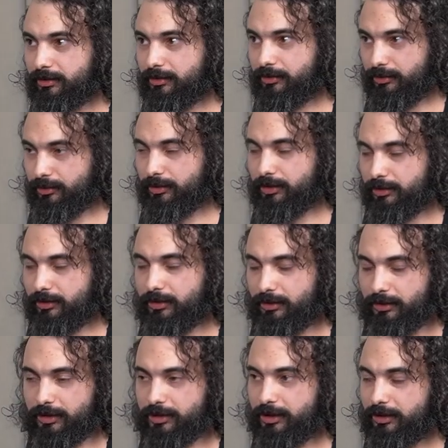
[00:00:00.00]
ну, э,
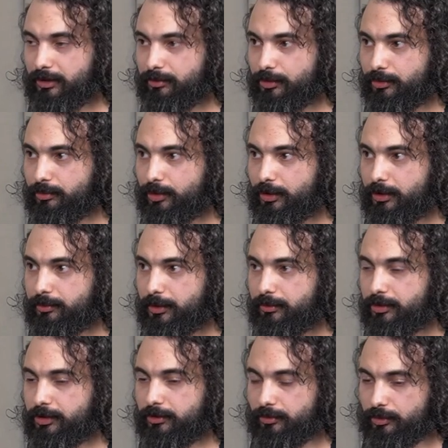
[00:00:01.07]
решение будет более
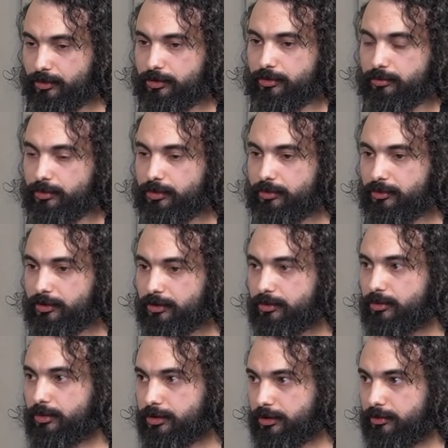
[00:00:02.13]
примитивным, то есть он будет видеть
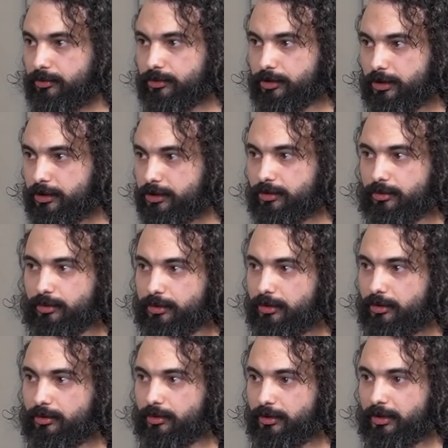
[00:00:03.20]
котиков, он скажет кот,
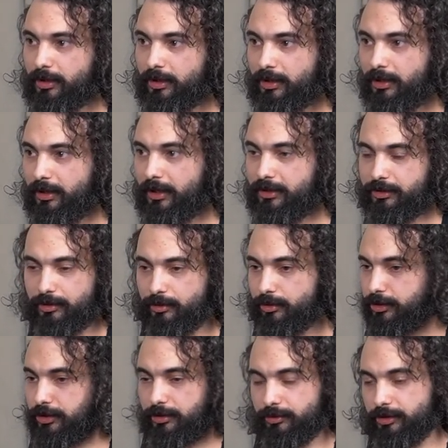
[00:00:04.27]
не кот. А если ты
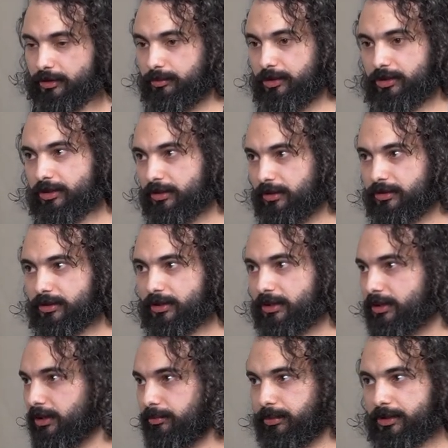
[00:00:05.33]
хочешь там сегментировать
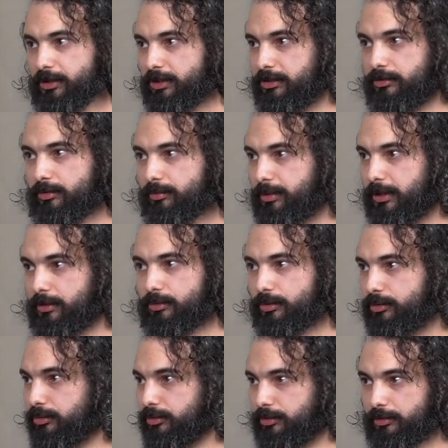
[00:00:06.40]
кота, понять его
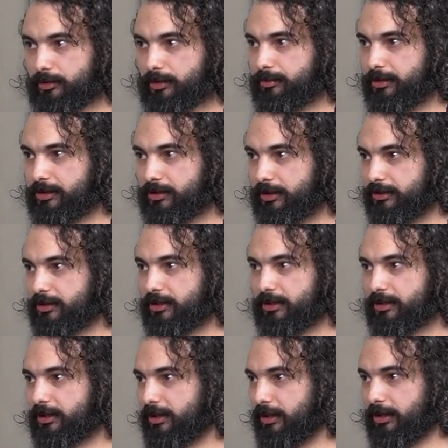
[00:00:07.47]
породу, определить
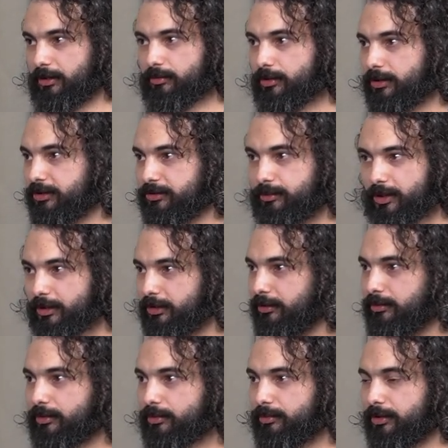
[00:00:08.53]
критерии, его размер,
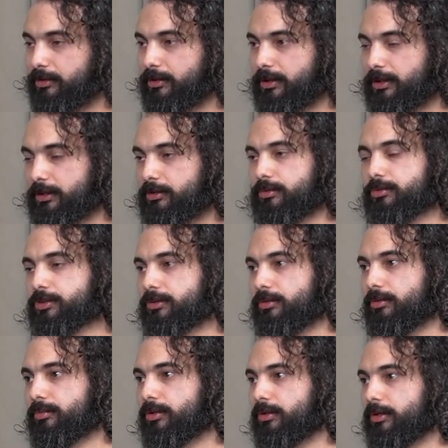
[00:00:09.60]
там, грубо говоря, это уже
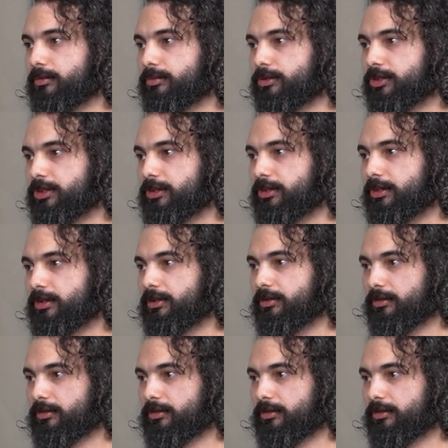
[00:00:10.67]
глубокое обучение,